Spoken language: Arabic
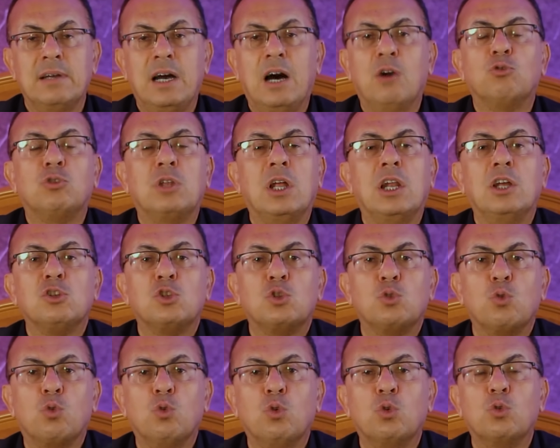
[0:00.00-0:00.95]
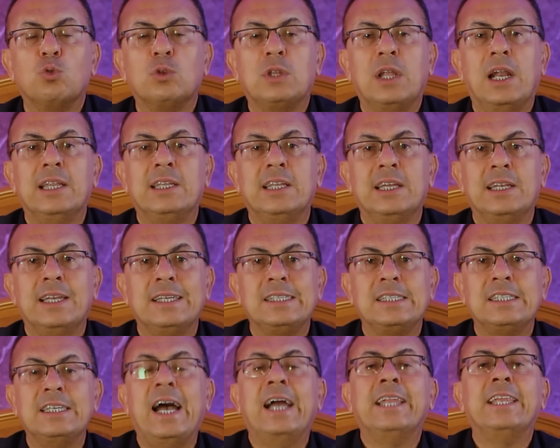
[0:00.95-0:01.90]
أو ثلاث ذكور وثلاث
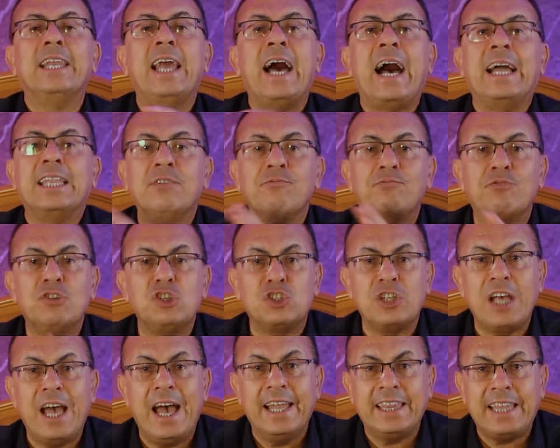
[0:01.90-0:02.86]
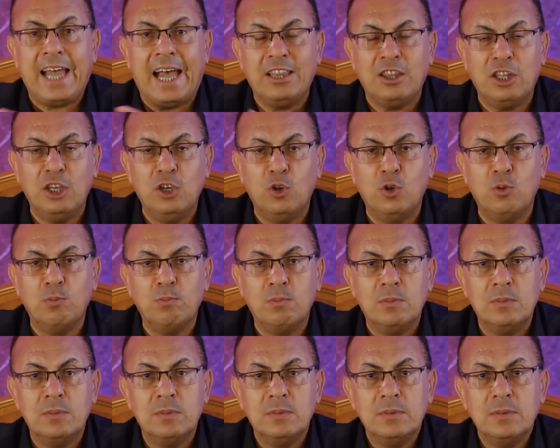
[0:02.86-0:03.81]
إناث يعني اللي قاعدين في الشقة
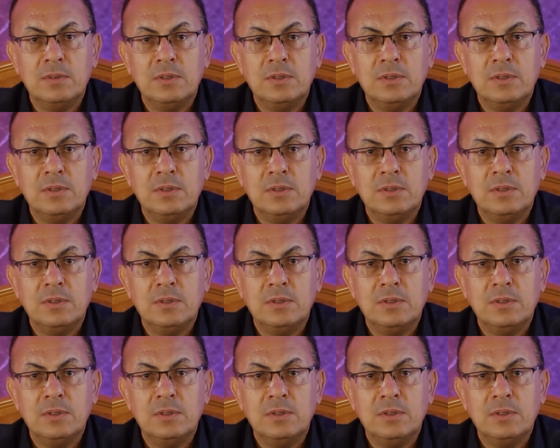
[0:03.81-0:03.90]
تحتيهم